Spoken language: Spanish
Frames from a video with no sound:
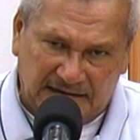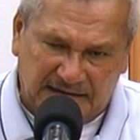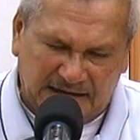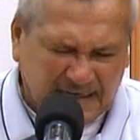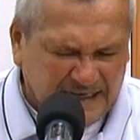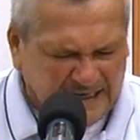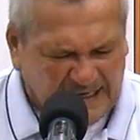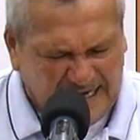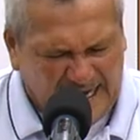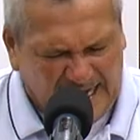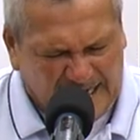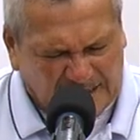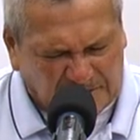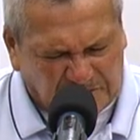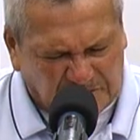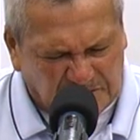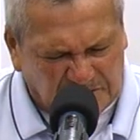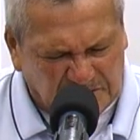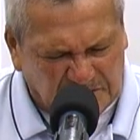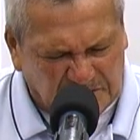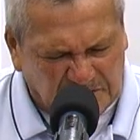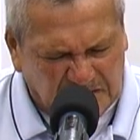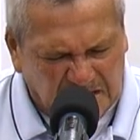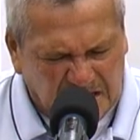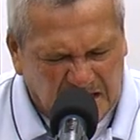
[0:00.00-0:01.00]
Claro,
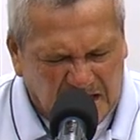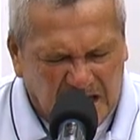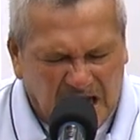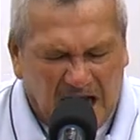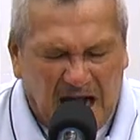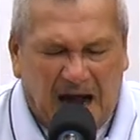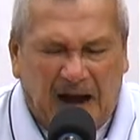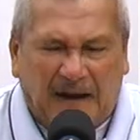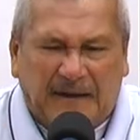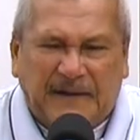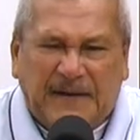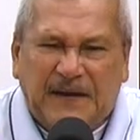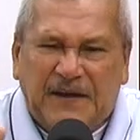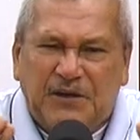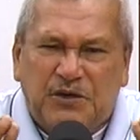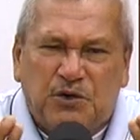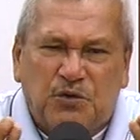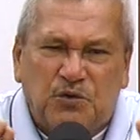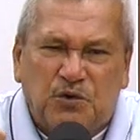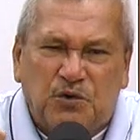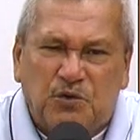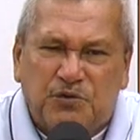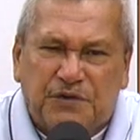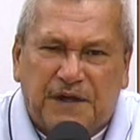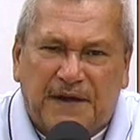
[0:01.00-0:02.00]
aquí yo
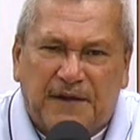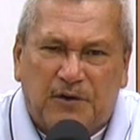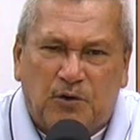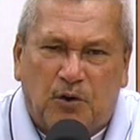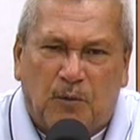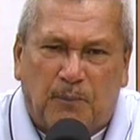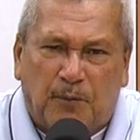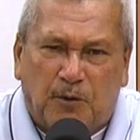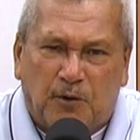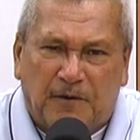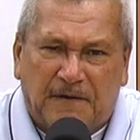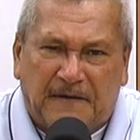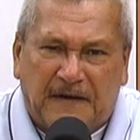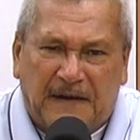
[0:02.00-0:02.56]
no tengo por